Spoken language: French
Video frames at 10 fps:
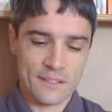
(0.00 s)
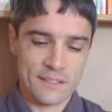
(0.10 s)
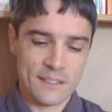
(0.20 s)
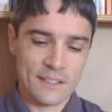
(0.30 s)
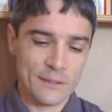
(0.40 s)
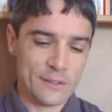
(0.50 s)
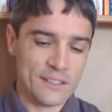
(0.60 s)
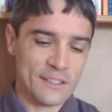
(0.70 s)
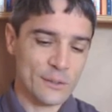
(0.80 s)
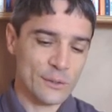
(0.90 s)
Très
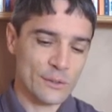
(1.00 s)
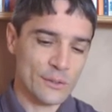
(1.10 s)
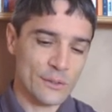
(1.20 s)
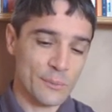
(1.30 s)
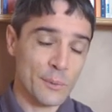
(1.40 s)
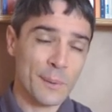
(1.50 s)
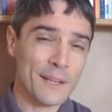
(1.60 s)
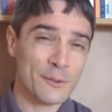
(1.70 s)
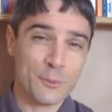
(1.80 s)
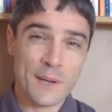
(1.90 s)
difficile de... On peut pas
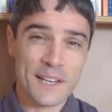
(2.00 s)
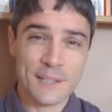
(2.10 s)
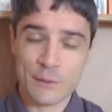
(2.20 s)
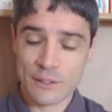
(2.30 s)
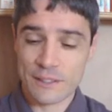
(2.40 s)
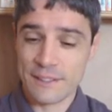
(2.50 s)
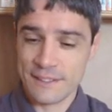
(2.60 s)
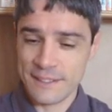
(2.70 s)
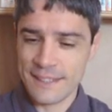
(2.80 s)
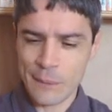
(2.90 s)
résumer un livre. Il
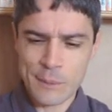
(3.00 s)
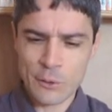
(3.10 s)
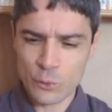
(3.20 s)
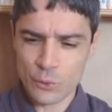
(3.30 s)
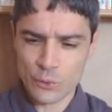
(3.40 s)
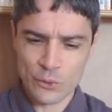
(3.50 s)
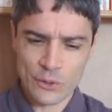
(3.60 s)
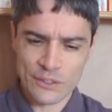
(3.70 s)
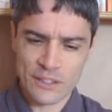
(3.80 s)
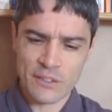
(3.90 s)
se dit un million de choses
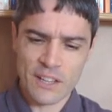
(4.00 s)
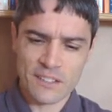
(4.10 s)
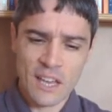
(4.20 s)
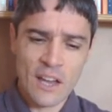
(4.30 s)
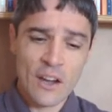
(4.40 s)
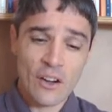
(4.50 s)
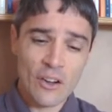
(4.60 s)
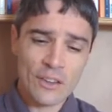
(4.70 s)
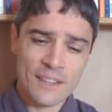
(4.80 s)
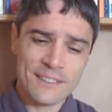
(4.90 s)
dans cette phrase.
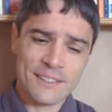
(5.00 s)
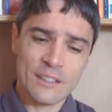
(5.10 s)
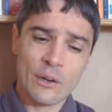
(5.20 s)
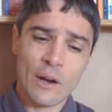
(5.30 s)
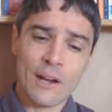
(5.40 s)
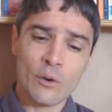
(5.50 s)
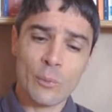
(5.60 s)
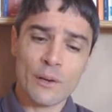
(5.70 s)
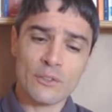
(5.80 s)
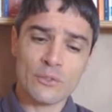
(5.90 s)
En assignant à
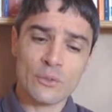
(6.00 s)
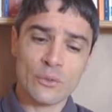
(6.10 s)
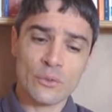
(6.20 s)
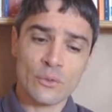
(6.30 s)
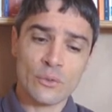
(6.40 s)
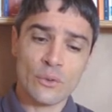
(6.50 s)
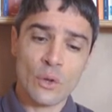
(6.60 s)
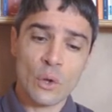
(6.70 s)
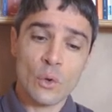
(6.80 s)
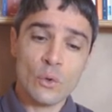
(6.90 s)
l'oppression
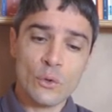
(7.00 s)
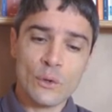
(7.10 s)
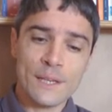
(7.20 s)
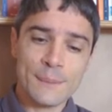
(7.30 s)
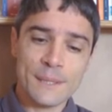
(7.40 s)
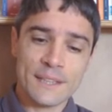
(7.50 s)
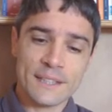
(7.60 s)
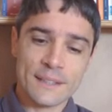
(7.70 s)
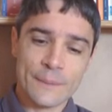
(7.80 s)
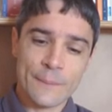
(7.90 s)
une
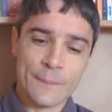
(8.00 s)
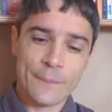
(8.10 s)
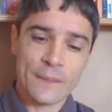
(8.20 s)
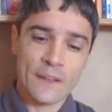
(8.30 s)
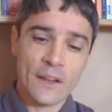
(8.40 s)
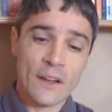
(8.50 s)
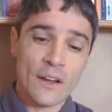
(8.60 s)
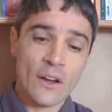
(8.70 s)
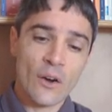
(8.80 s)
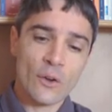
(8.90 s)
limite
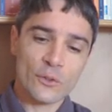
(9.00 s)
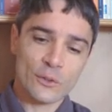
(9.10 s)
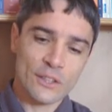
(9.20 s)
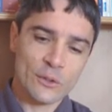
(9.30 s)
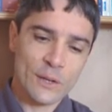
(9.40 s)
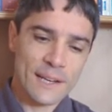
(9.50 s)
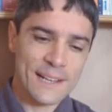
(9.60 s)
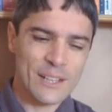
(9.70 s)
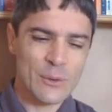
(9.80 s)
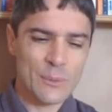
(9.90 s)
en deçà de
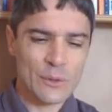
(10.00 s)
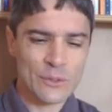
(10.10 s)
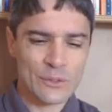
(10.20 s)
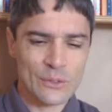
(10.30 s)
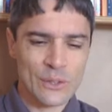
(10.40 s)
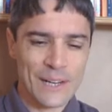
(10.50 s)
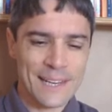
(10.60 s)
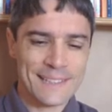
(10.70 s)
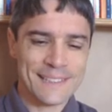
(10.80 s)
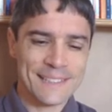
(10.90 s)
laquelle commence
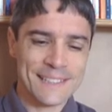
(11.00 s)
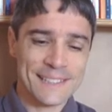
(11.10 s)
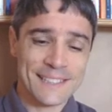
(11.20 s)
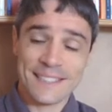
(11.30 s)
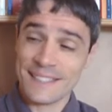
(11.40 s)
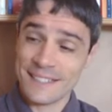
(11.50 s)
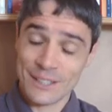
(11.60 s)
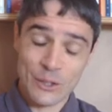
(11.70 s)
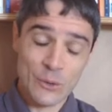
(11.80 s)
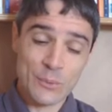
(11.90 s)
la dignité
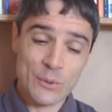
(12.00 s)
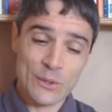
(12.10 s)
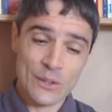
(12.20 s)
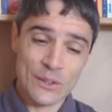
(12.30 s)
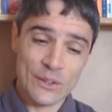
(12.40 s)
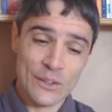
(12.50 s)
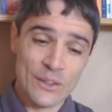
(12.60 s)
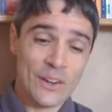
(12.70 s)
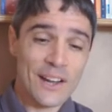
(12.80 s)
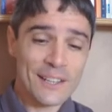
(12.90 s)
commune,
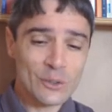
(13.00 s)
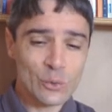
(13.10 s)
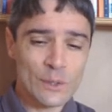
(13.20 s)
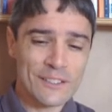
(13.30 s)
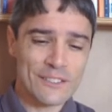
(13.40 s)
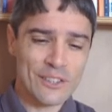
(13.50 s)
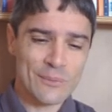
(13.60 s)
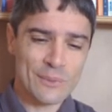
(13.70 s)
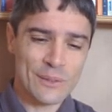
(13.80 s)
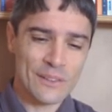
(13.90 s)
à tous les
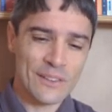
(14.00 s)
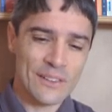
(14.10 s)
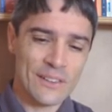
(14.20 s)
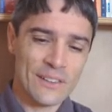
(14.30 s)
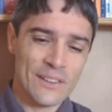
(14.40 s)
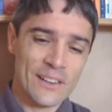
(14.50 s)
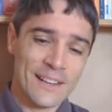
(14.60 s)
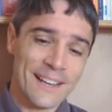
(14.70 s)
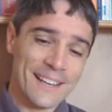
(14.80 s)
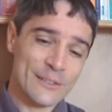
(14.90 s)
hommes,
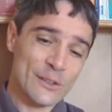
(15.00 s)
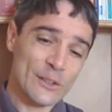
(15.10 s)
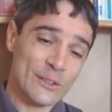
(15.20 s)
la révolte